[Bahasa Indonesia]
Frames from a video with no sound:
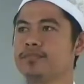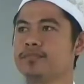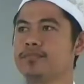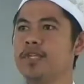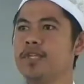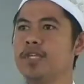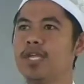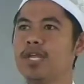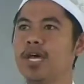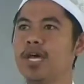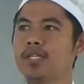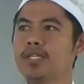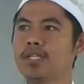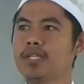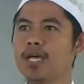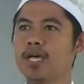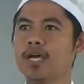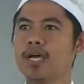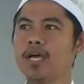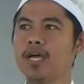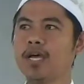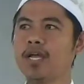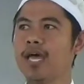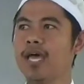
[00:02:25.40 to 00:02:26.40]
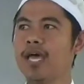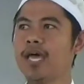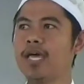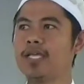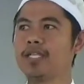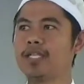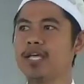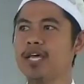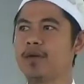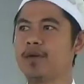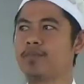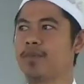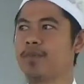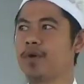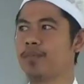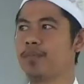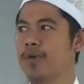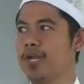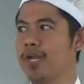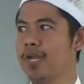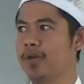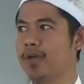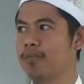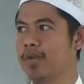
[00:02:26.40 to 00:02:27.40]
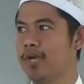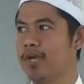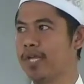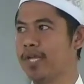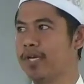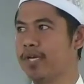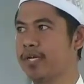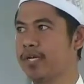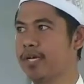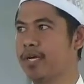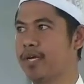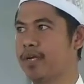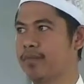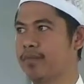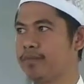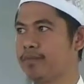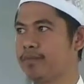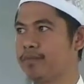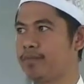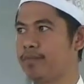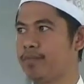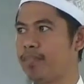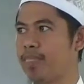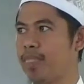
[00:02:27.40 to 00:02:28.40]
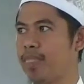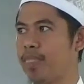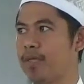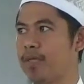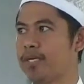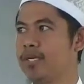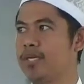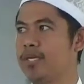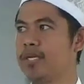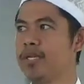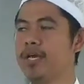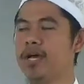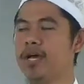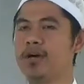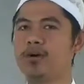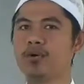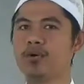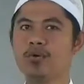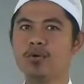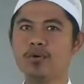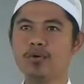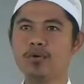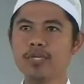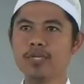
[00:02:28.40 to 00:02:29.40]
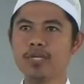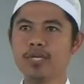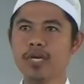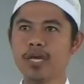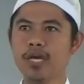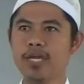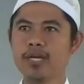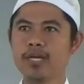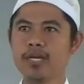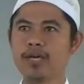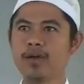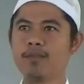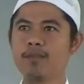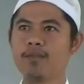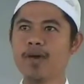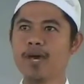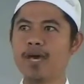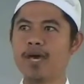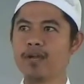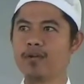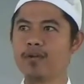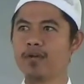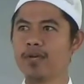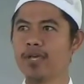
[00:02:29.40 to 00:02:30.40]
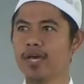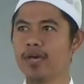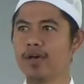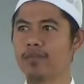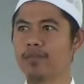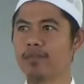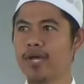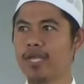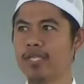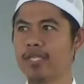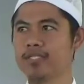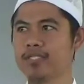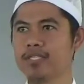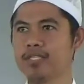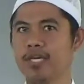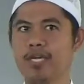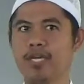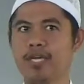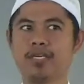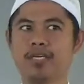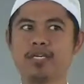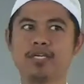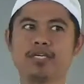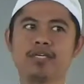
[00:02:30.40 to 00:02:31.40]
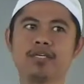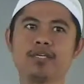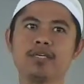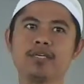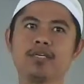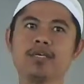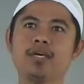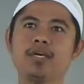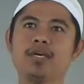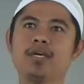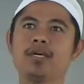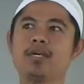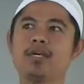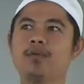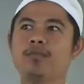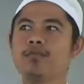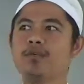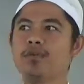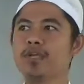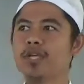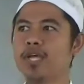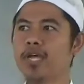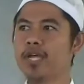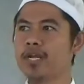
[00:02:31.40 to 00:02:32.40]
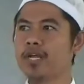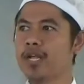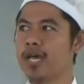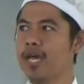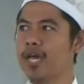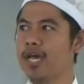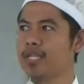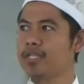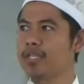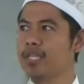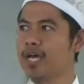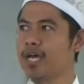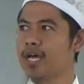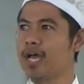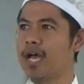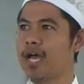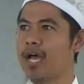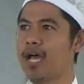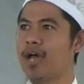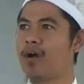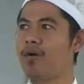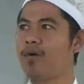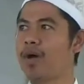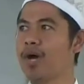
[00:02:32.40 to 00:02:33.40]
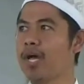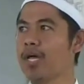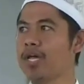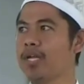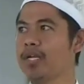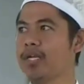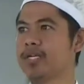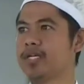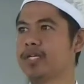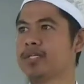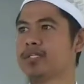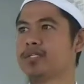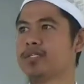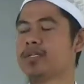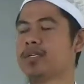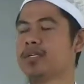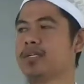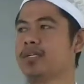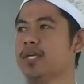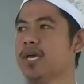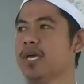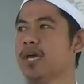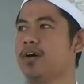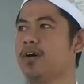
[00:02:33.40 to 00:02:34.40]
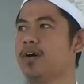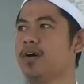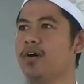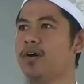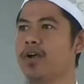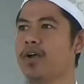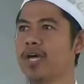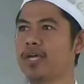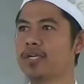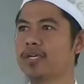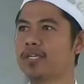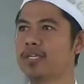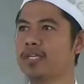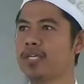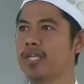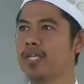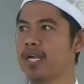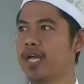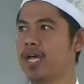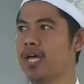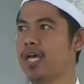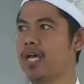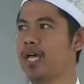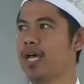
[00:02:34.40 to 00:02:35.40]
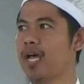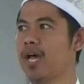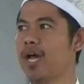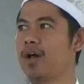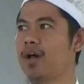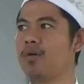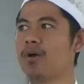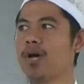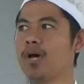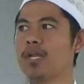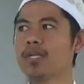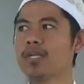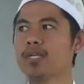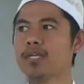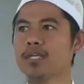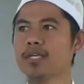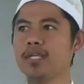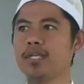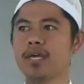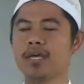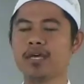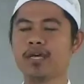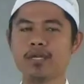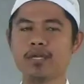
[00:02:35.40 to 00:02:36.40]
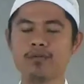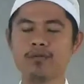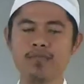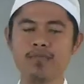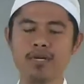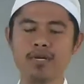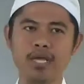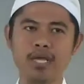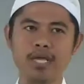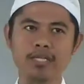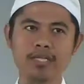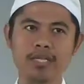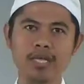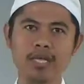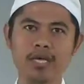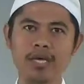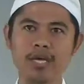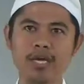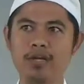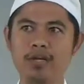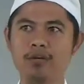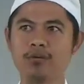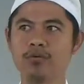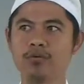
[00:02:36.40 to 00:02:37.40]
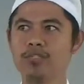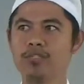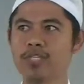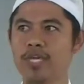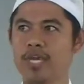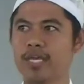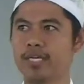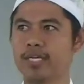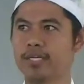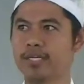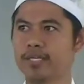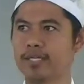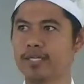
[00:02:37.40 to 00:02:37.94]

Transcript: didatangkan azab kepada mereka didahului dengan kemarau yang panjang. Kemudian datang awan yang orang kira awan ini akan mendatangkan hujan,